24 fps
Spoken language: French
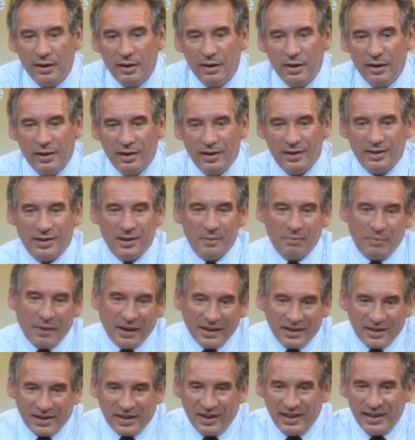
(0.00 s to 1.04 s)
c'est
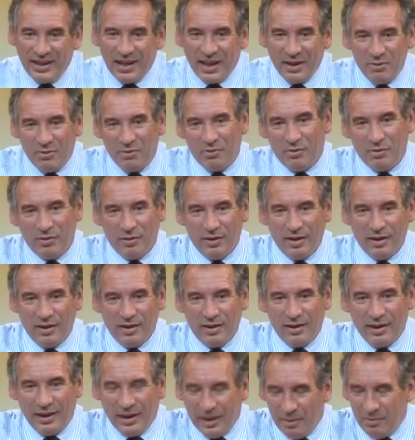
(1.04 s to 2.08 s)
parce qu'il y a eu
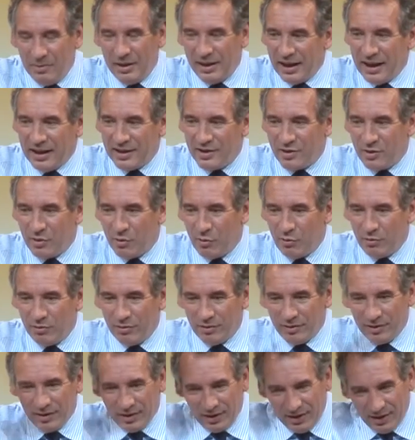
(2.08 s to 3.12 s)
émigration
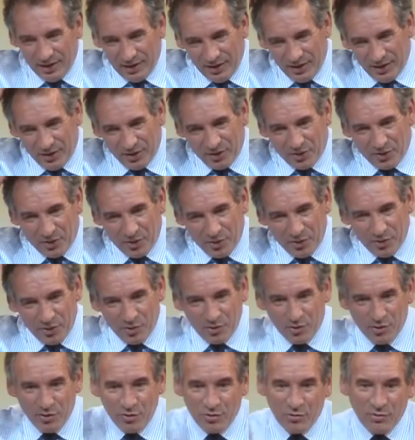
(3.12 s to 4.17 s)
euh, que
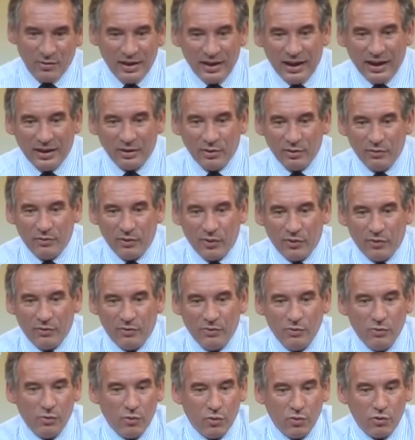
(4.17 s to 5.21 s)
je suis là devant
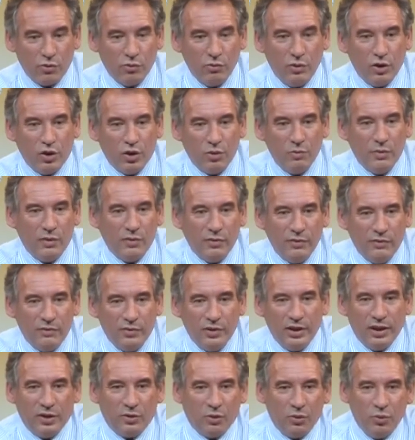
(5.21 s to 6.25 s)
vous aujourd'hui. Comment vous
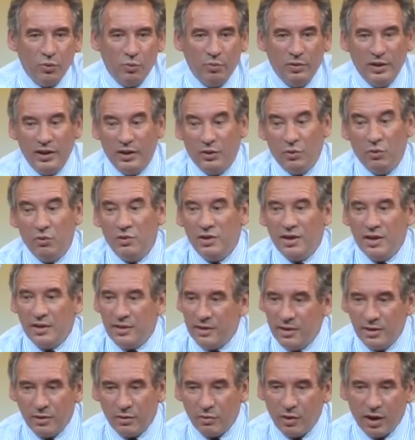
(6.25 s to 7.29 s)
voulez qu'on oublie toutes ces
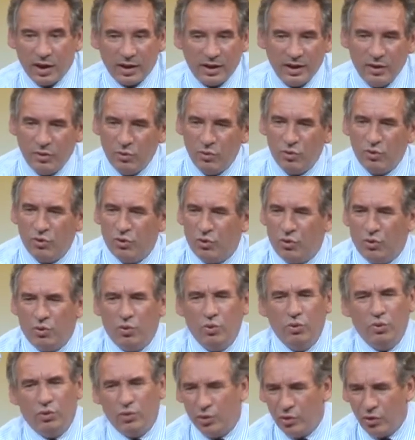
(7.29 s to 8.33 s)
histoires qui touchent
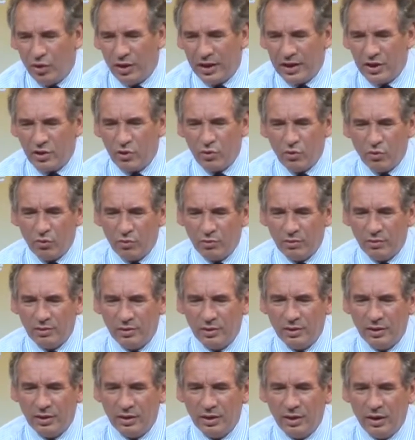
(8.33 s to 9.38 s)
toutes nos régions
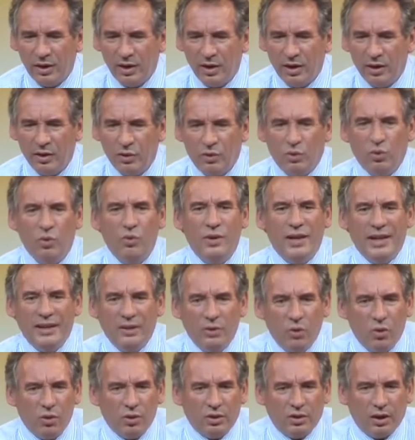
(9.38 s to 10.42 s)
tous les
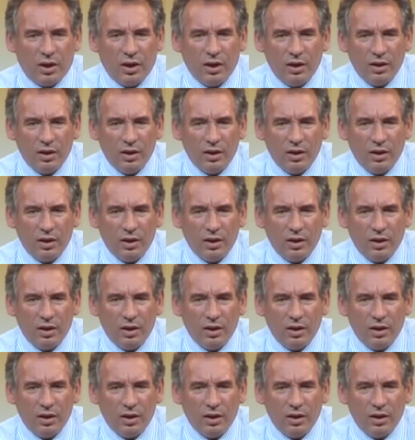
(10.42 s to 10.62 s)
nôtres.